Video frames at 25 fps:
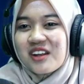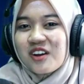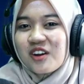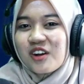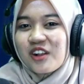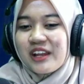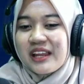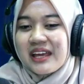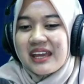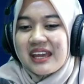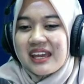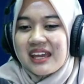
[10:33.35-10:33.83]

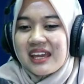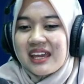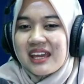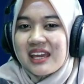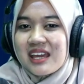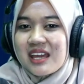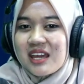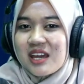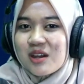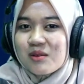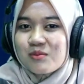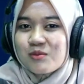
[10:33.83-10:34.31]
oleh
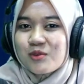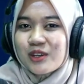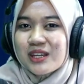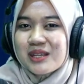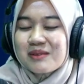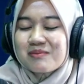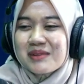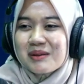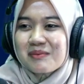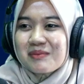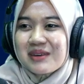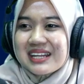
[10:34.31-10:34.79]

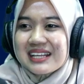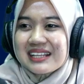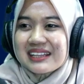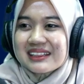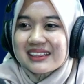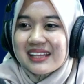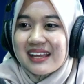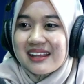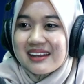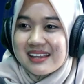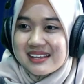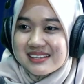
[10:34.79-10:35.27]
mungkin
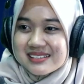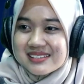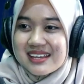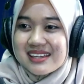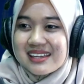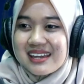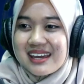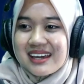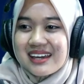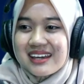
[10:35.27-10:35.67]
pemerintah desa ya